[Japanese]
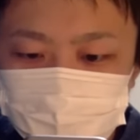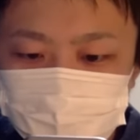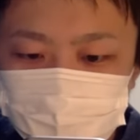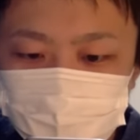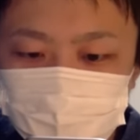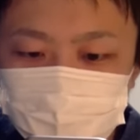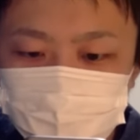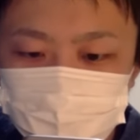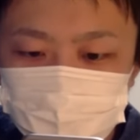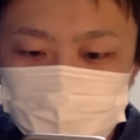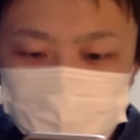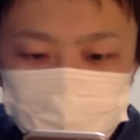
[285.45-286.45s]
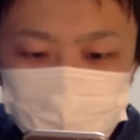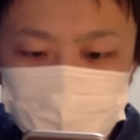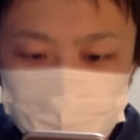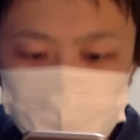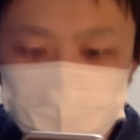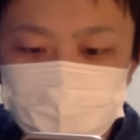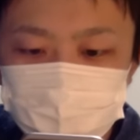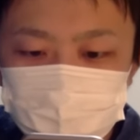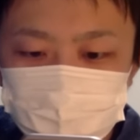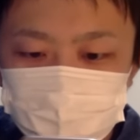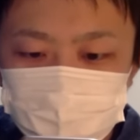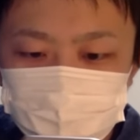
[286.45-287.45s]
必殺ターンがあと2かな。
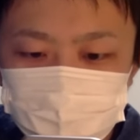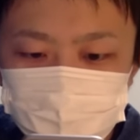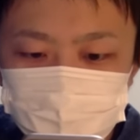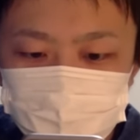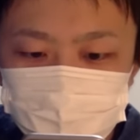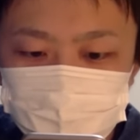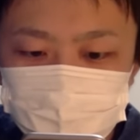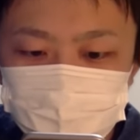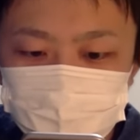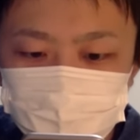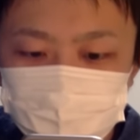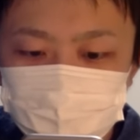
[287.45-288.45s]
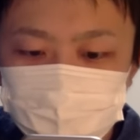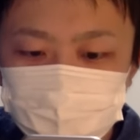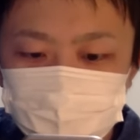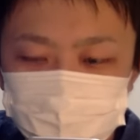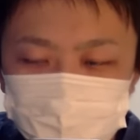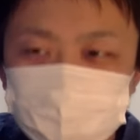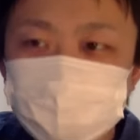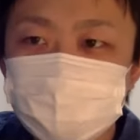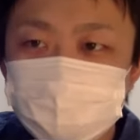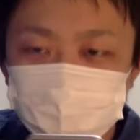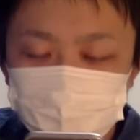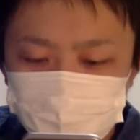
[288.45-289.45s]
よし。でもまだ
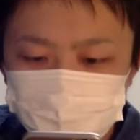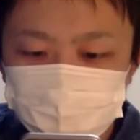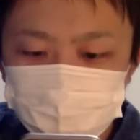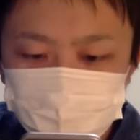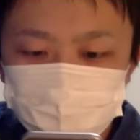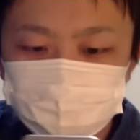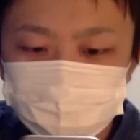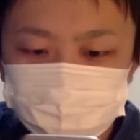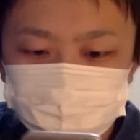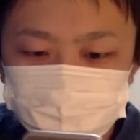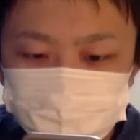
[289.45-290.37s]
いるんで大丈夫でしょう。